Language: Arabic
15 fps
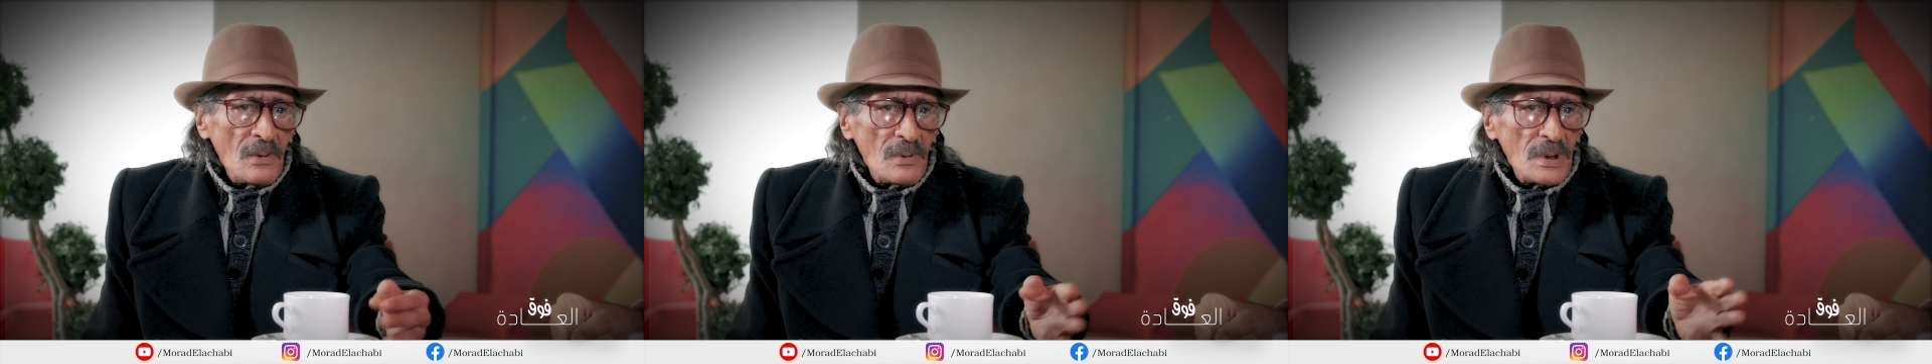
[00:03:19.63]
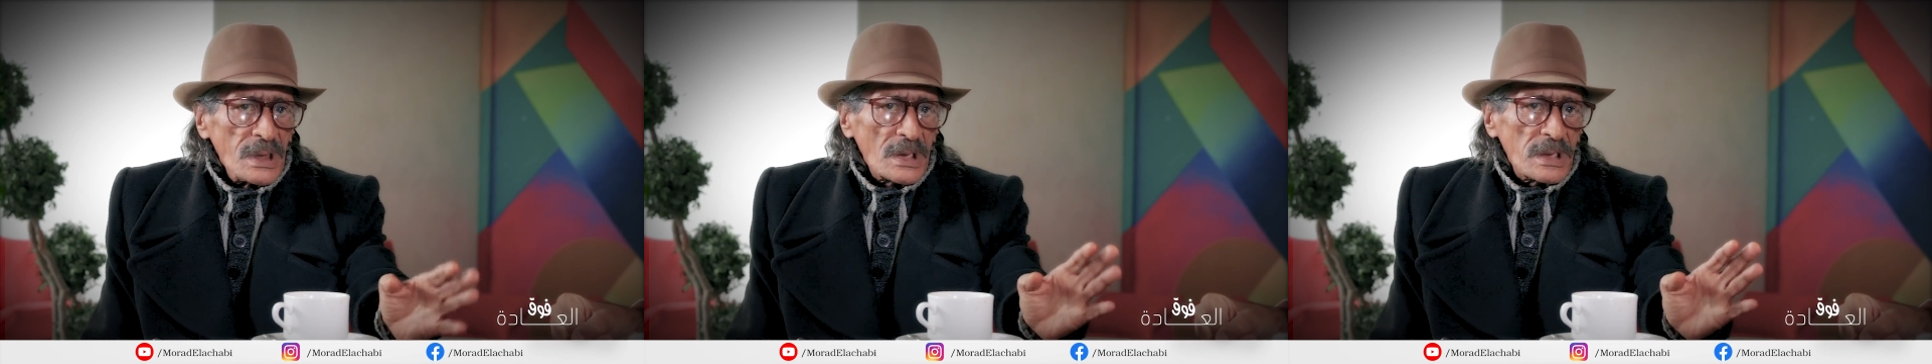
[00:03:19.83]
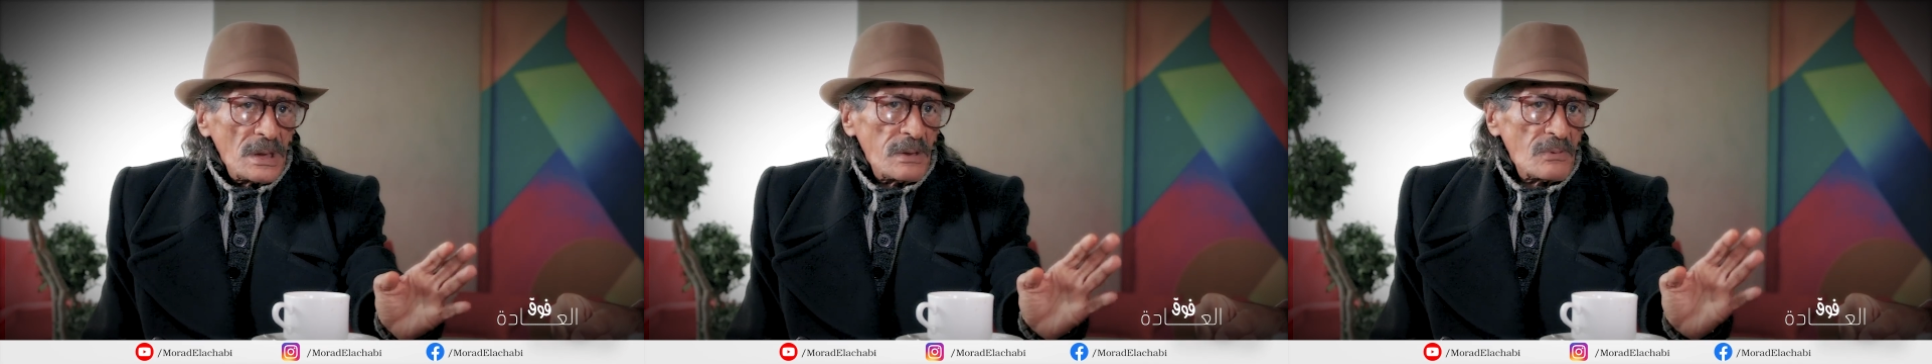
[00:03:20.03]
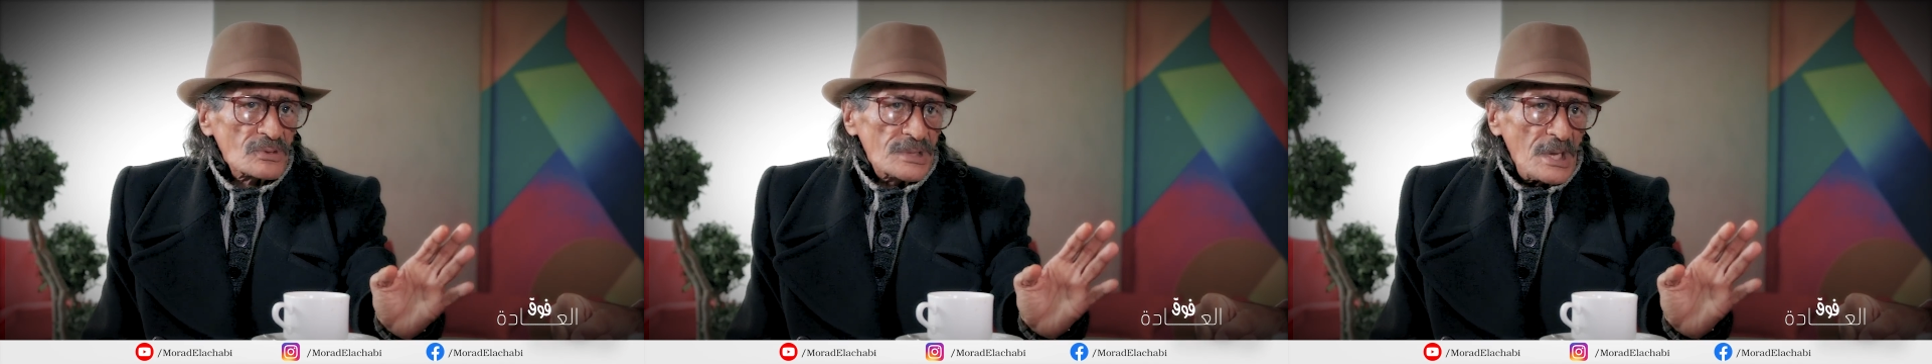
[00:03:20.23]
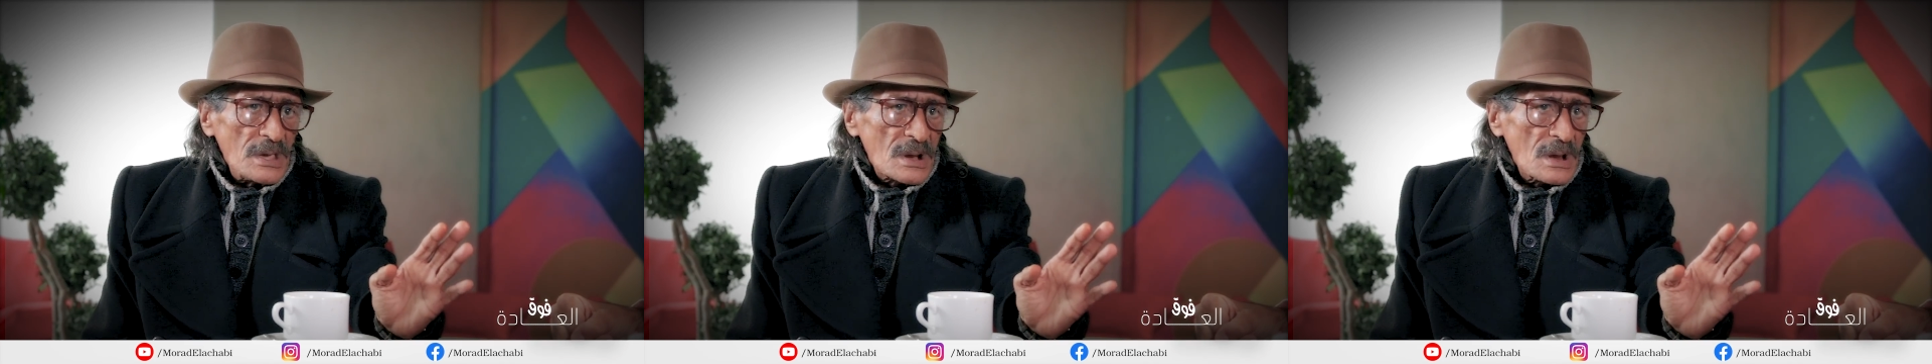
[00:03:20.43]
ولكن
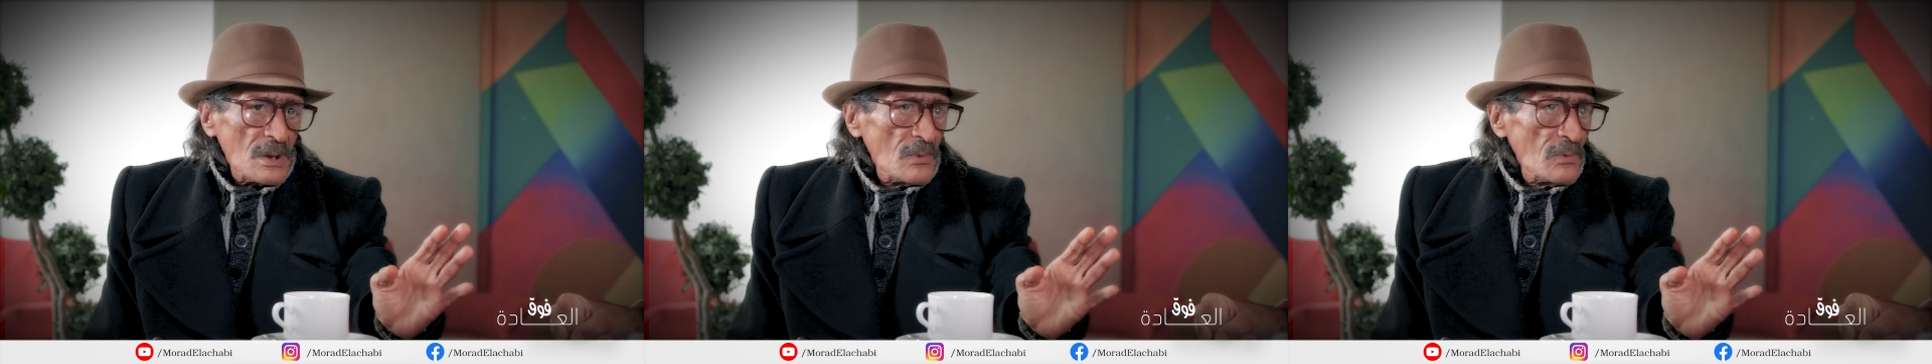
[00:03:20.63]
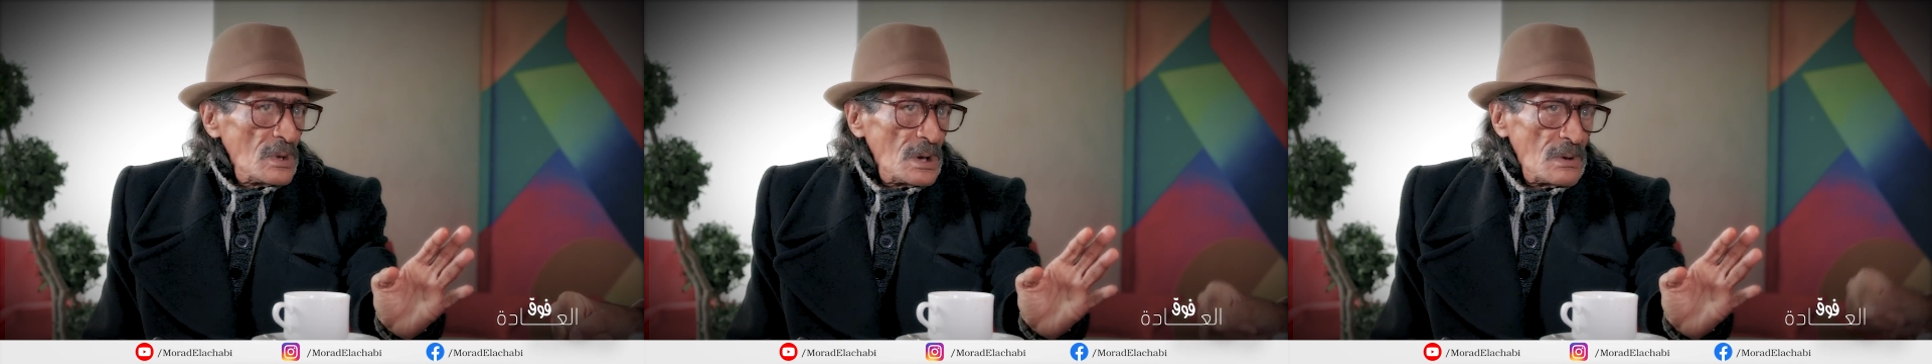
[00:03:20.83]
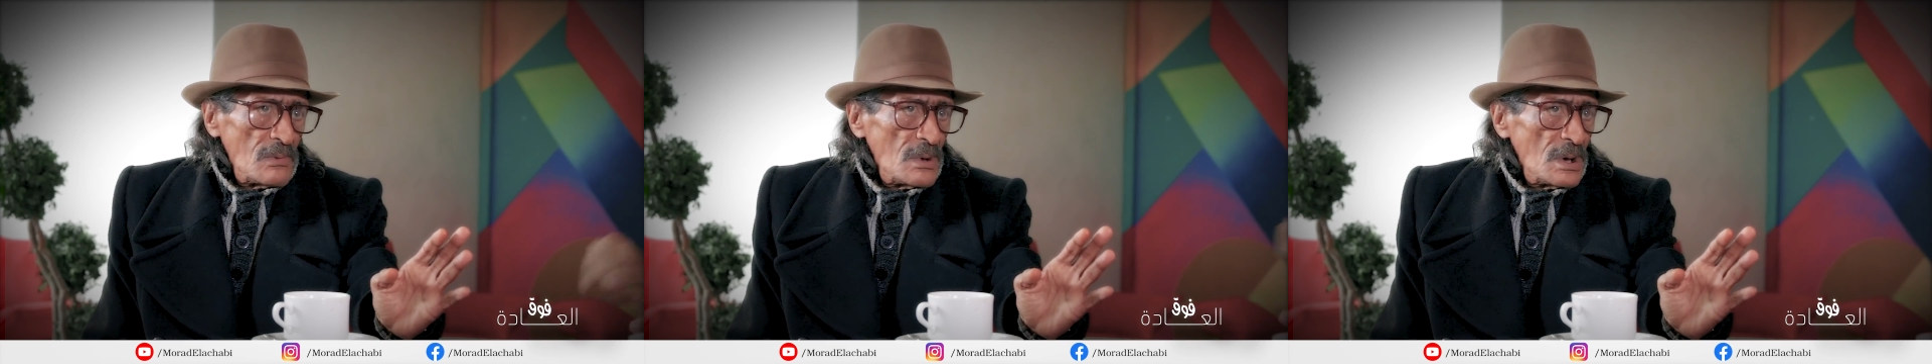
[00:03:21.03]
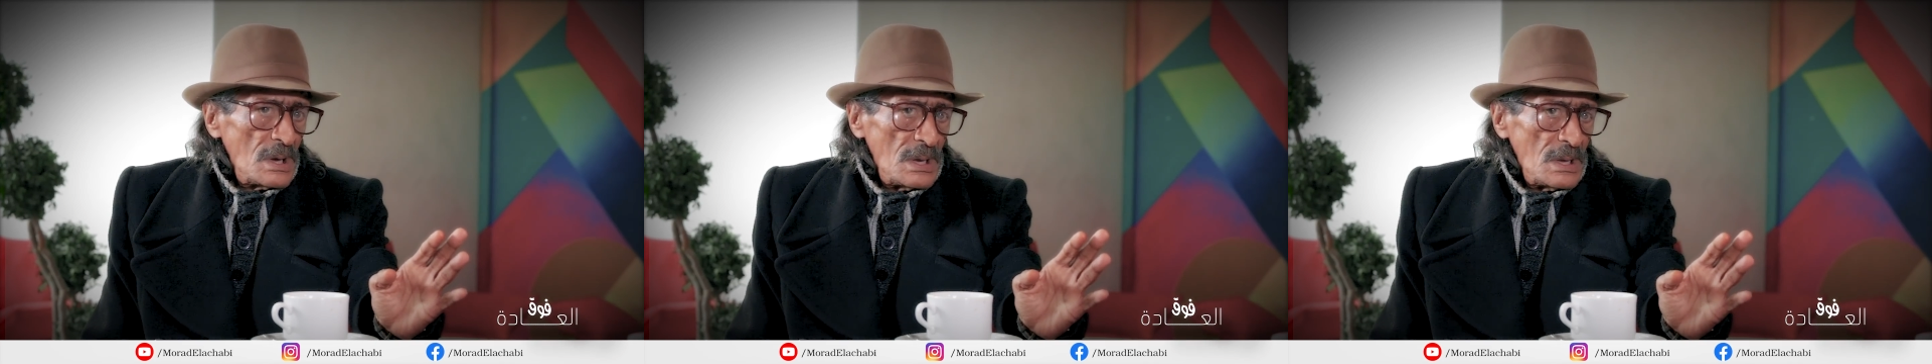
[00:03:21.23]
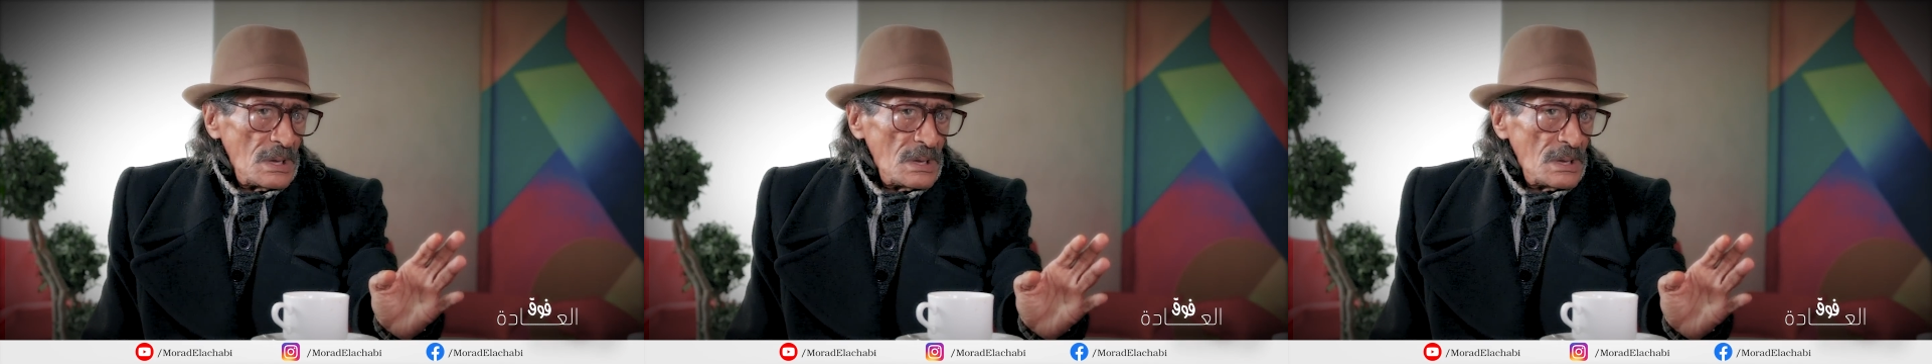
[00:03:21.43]
الوضع راه هو هو
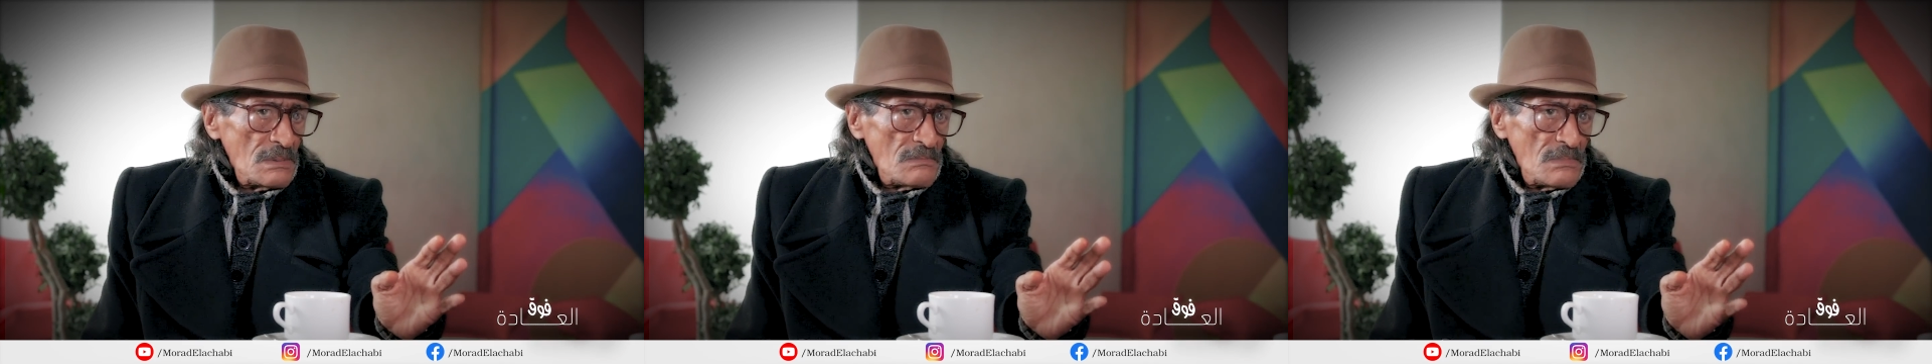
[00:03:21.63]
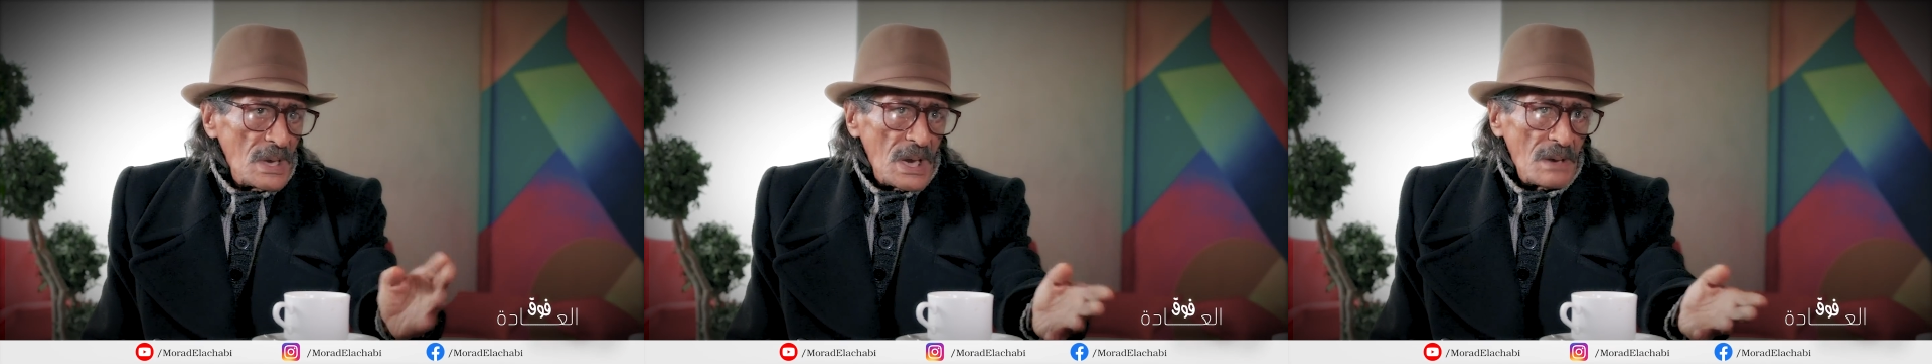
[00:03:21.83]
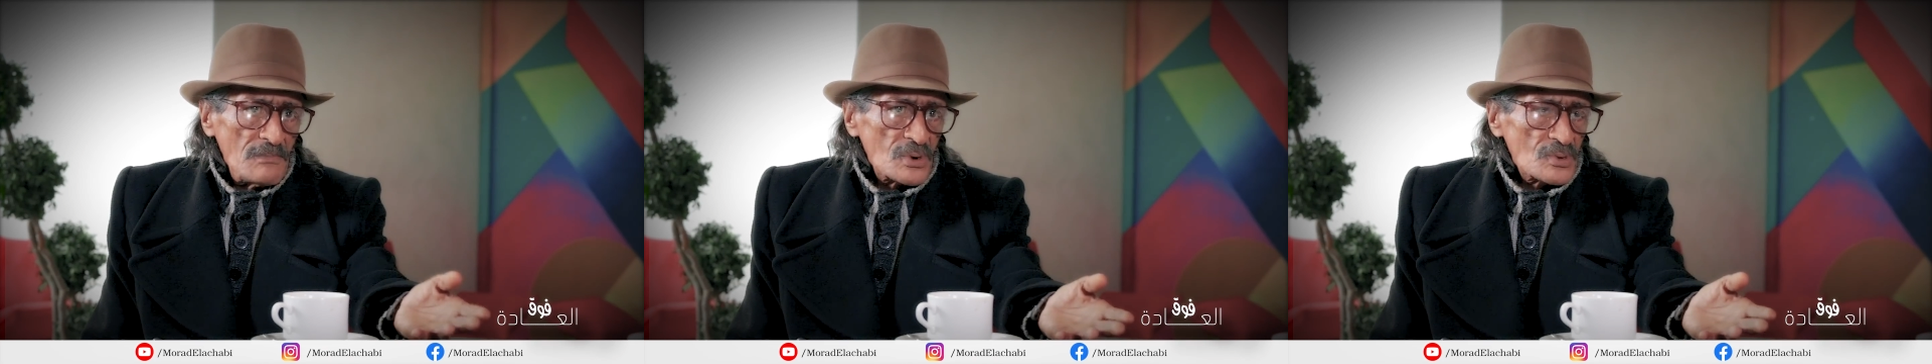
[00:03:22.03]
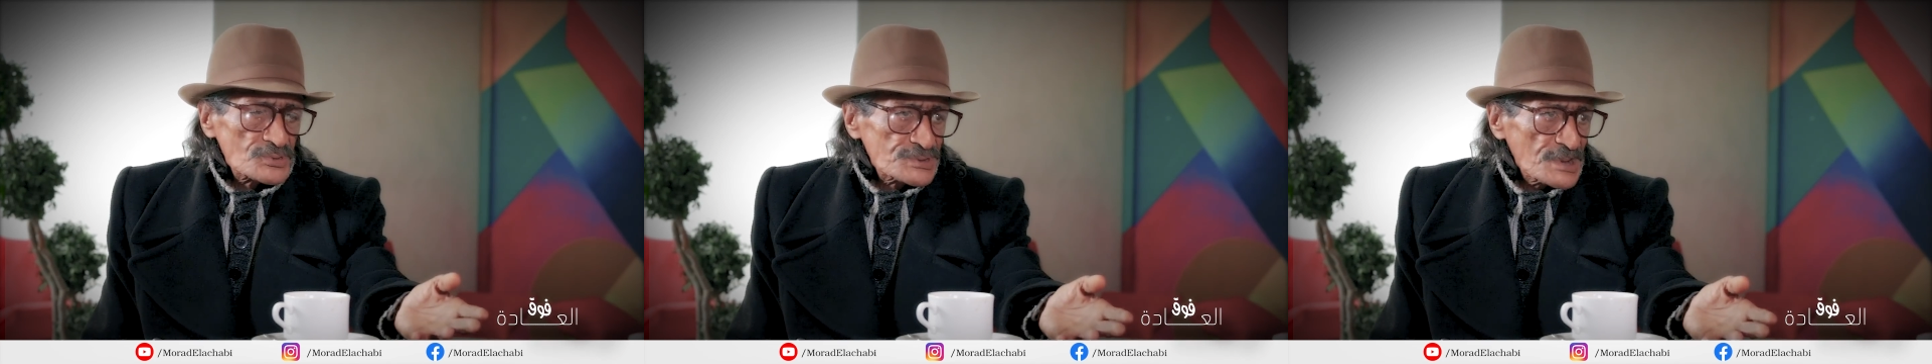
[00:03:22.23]
ما عمرو